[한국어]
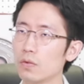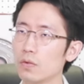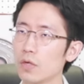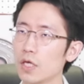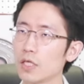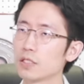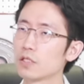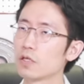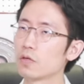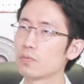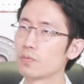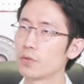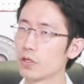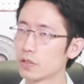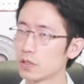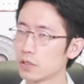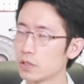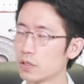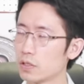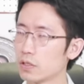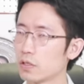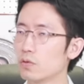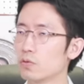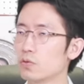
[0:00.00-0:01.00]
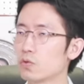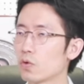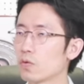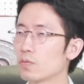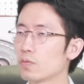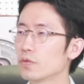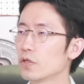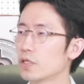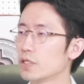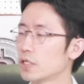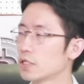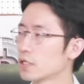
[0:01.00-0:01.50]
뭐 헤스터 피어스, 그
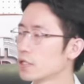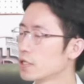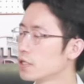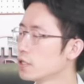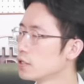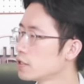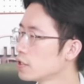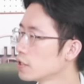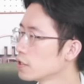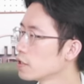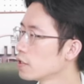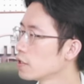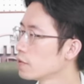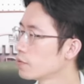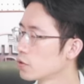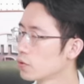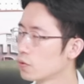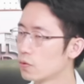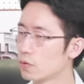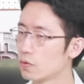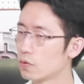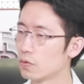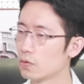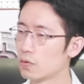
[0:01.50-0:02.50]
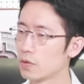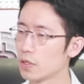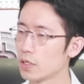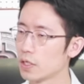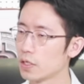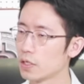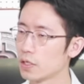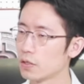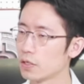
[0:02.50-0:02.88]
조금 더 이제 크린칭 크립토